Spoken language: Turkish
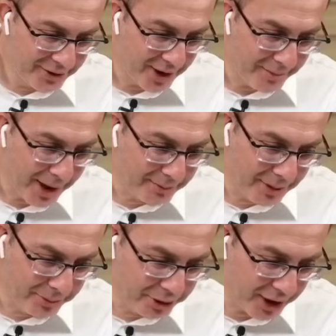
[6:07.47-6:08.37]
Şeyma
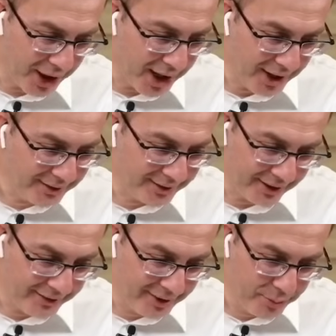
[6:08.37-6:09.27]
Hanım demiş ki en
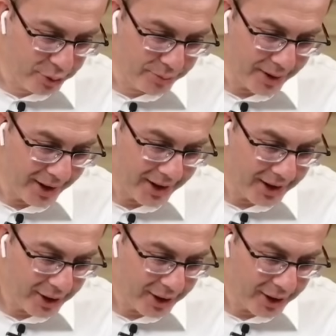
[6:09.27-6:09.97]
sevdiğim cümle